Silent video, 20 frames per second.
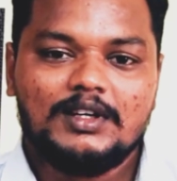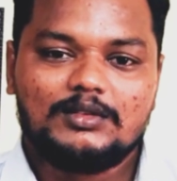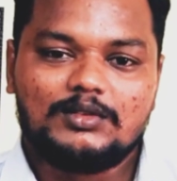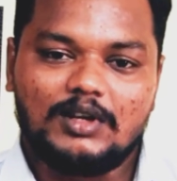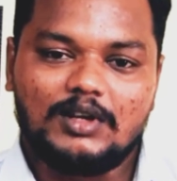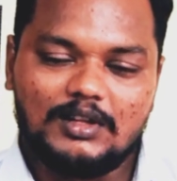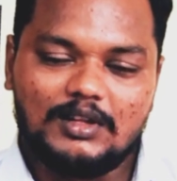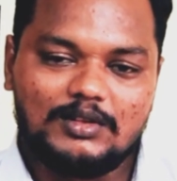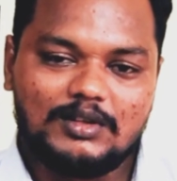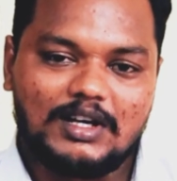
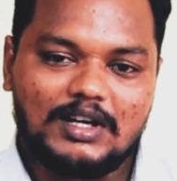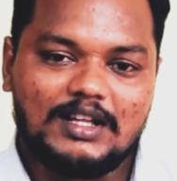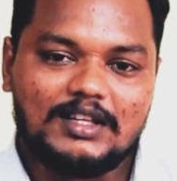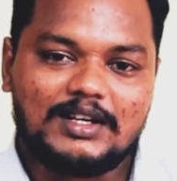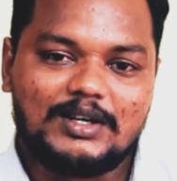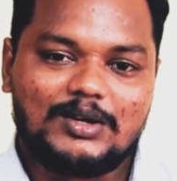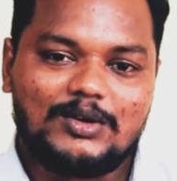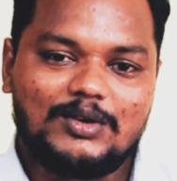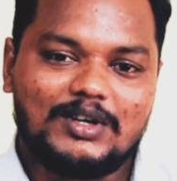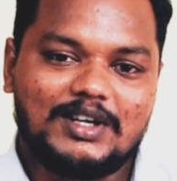தொடர்ந்து உங்கள்
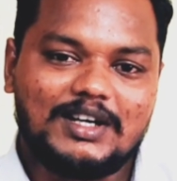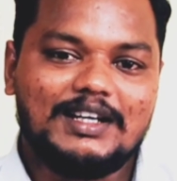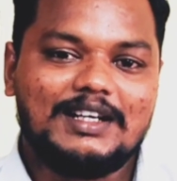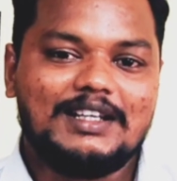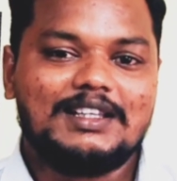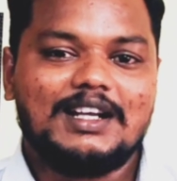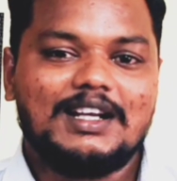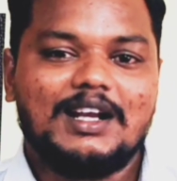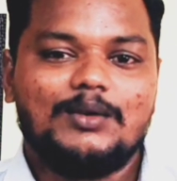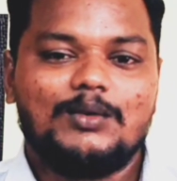ஆதரவு கொடுங்க
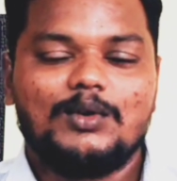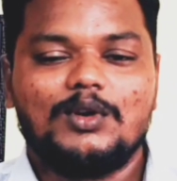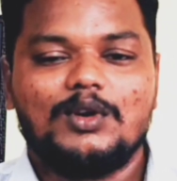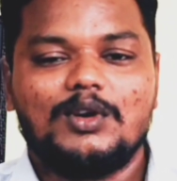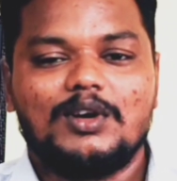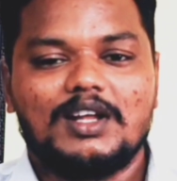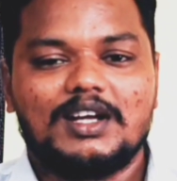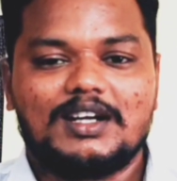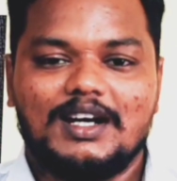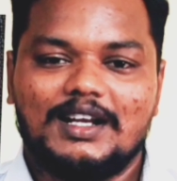இதில்
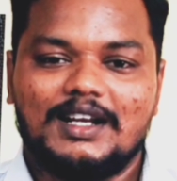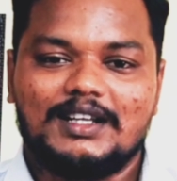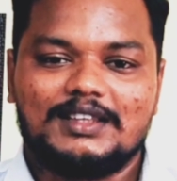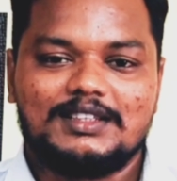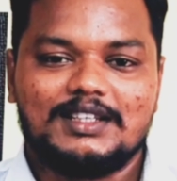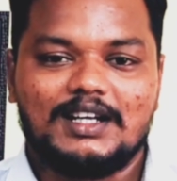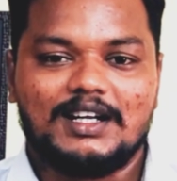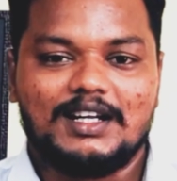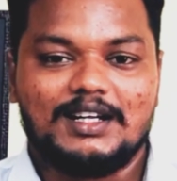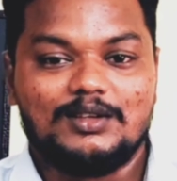உங்களோட கருத்து
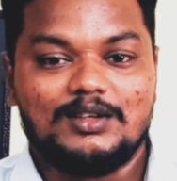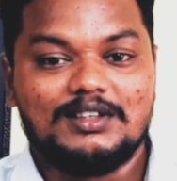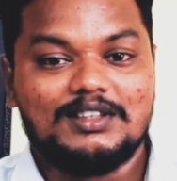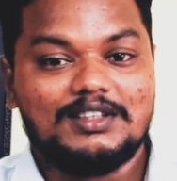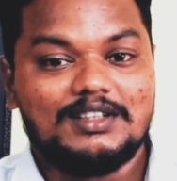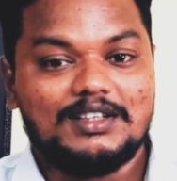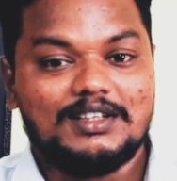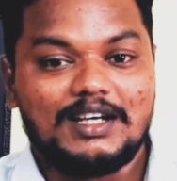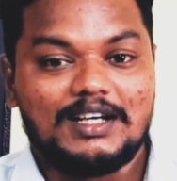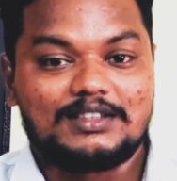என்ன இது
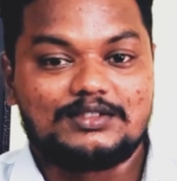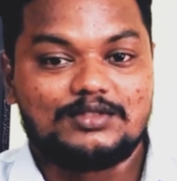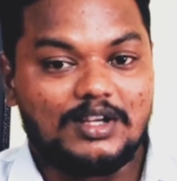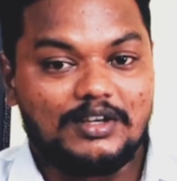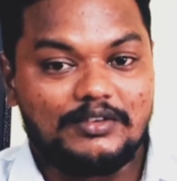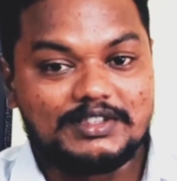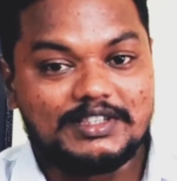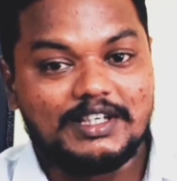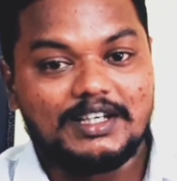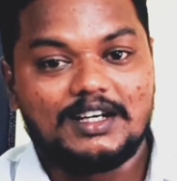வந்து
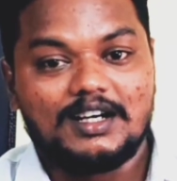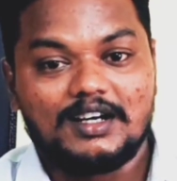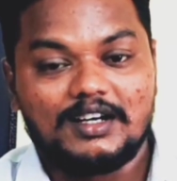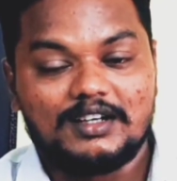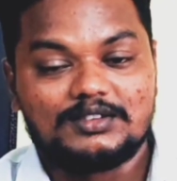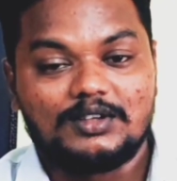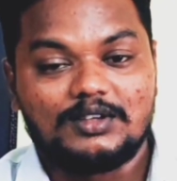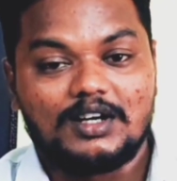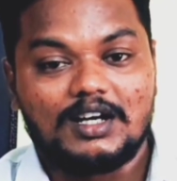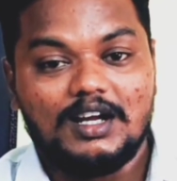ஆக்சுவலாக விஜய்க்காக
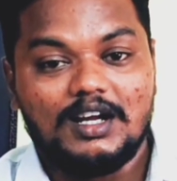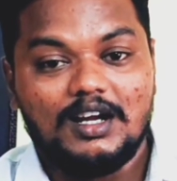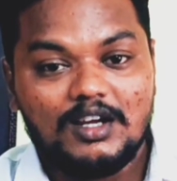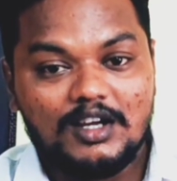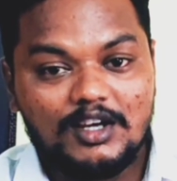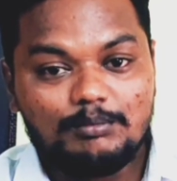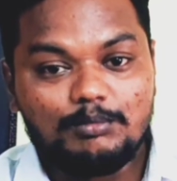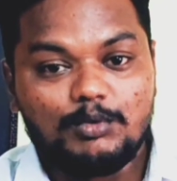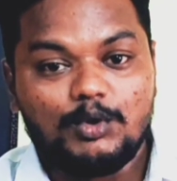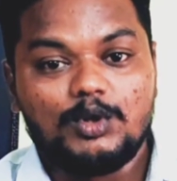சொல்லலை
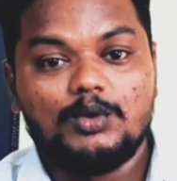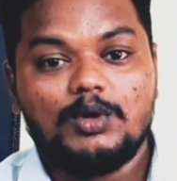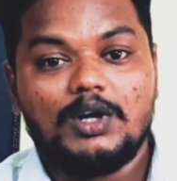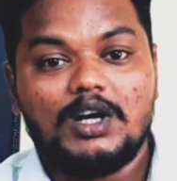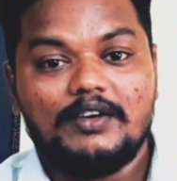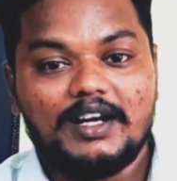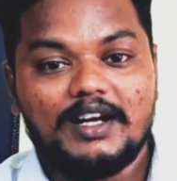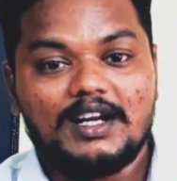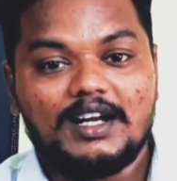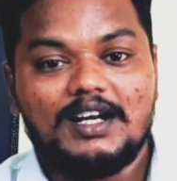
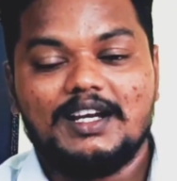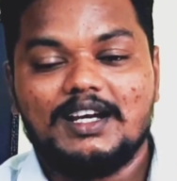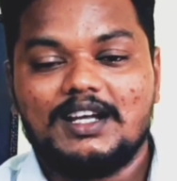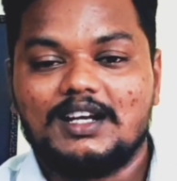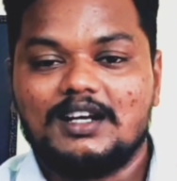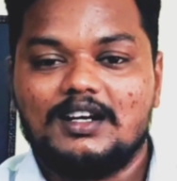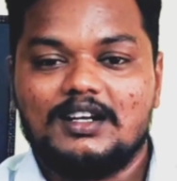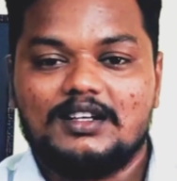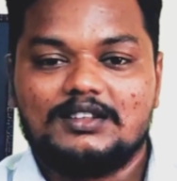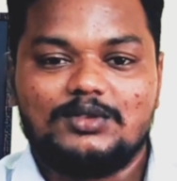பொதுவாகவே
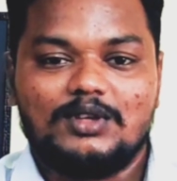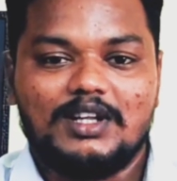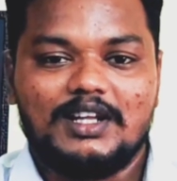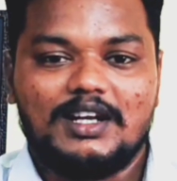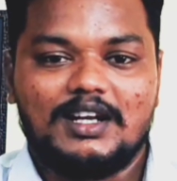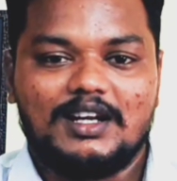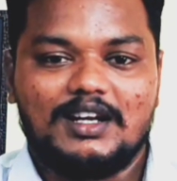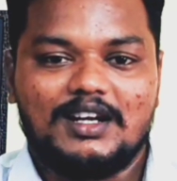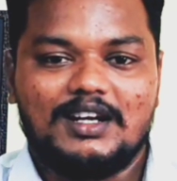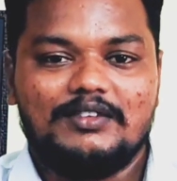நடிகர்களை
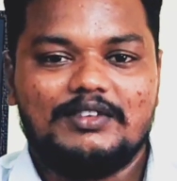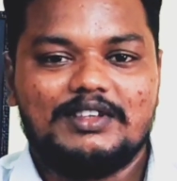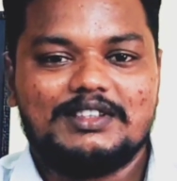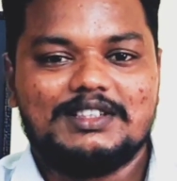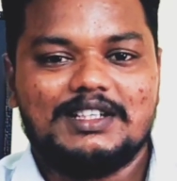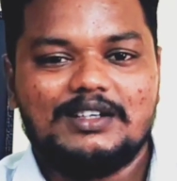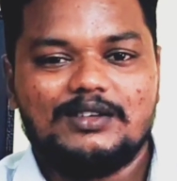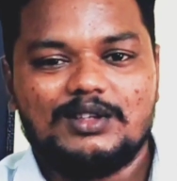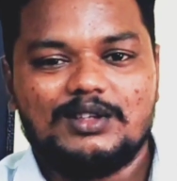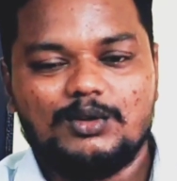சொல்லியிருக்காங்க
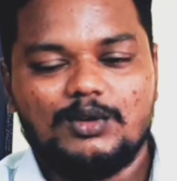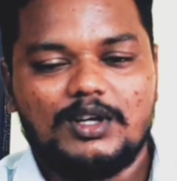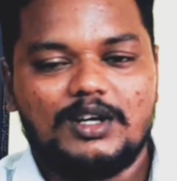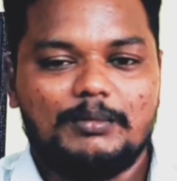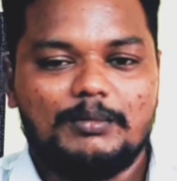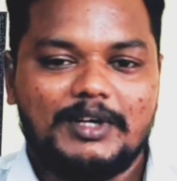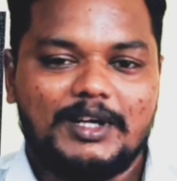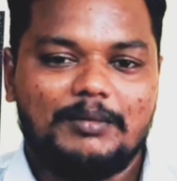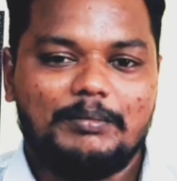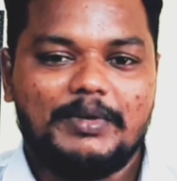விஜய் வந்து ஒரு
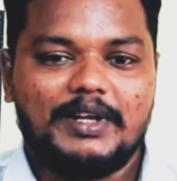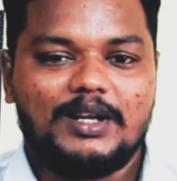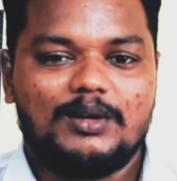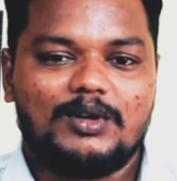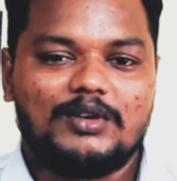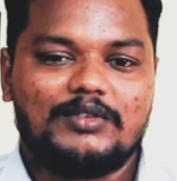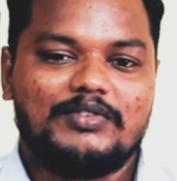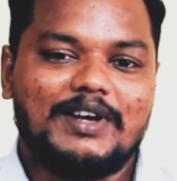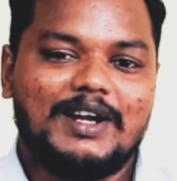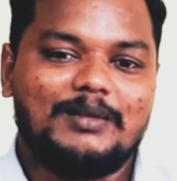மிகப்பெரிய
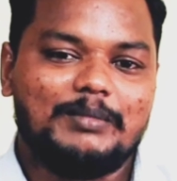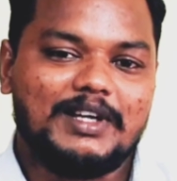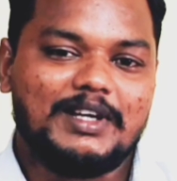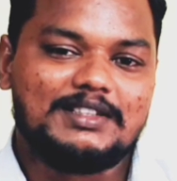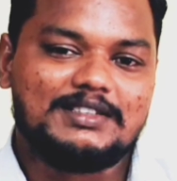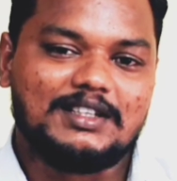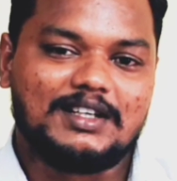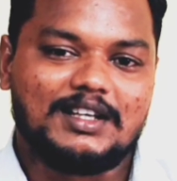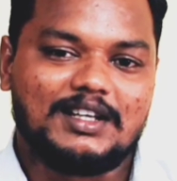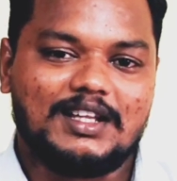ஒரு ஃபேன்
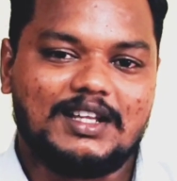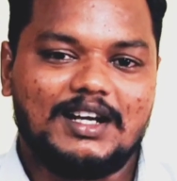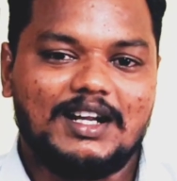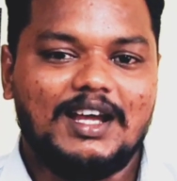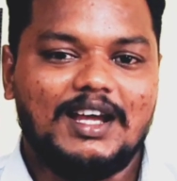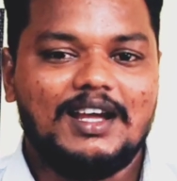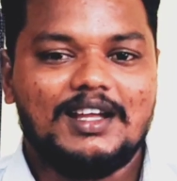பேஸ்ன்றதால